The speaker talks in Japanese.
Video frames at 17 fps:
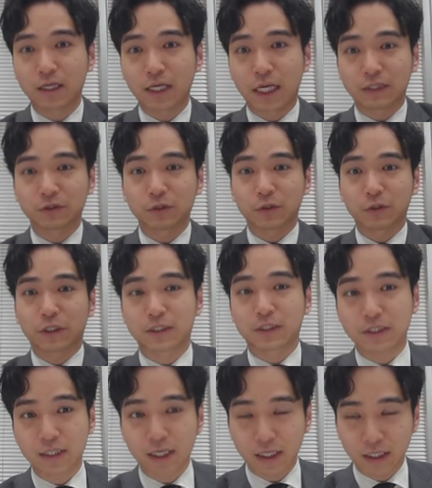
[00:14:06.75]
あの人がで
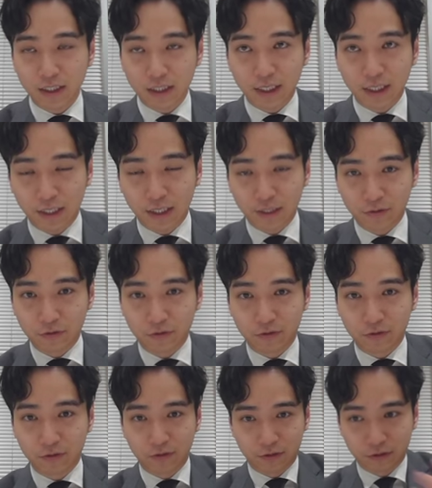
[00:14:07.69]
すね、あ
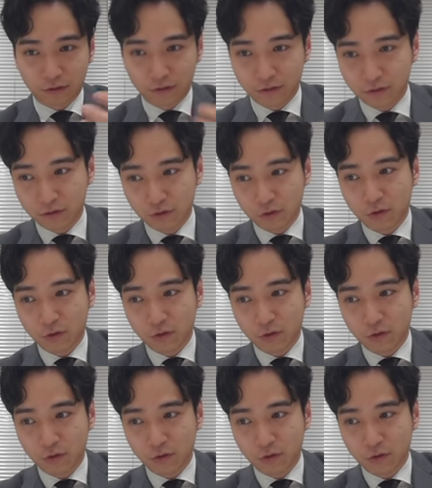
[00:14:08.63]
の、